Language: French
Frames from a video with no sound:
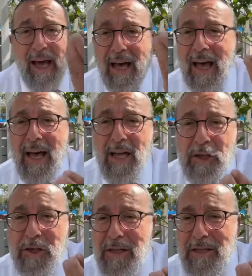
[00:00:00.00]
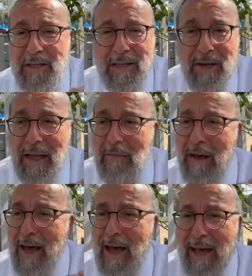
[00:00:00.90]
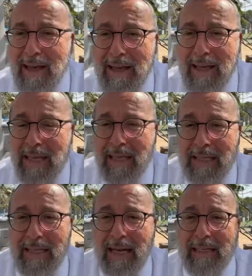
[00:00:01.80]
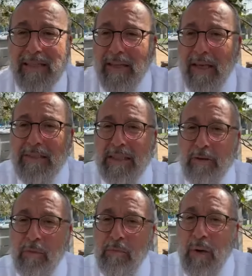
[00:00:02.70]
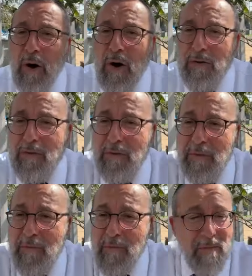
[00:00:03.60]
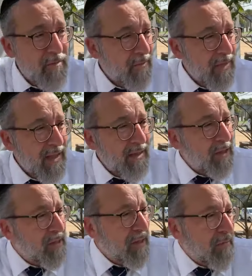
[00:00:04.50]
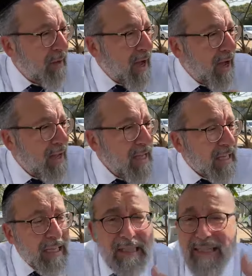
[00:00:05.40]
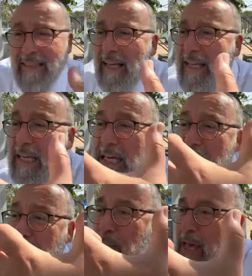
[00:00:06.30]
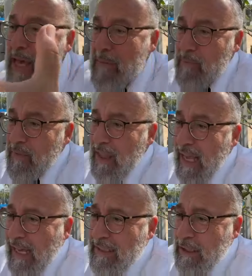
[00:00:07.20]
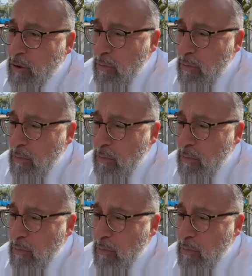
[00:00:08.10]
Kracha Rachidi dans la Gmara. il a serré cette porte dans ses bras. Il s'est agrippé à